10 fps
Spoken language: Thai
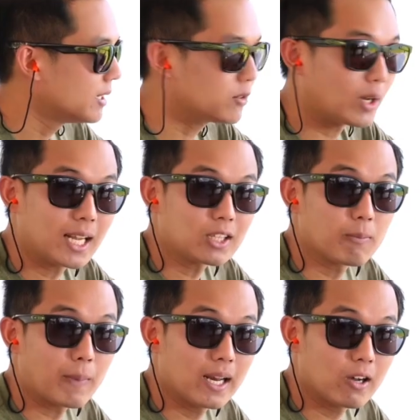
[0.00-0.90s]
ส่วนนัดต่อ
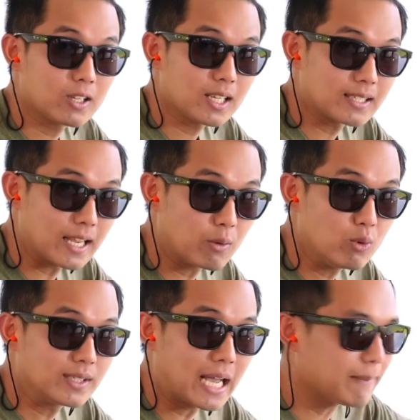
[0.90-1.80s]
ไปเราก็จะใส่คู
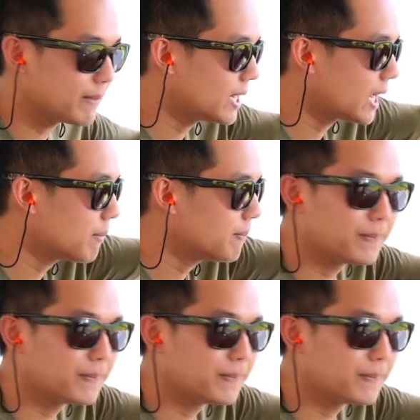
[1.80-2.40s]
ณ 3 ไปนะครับ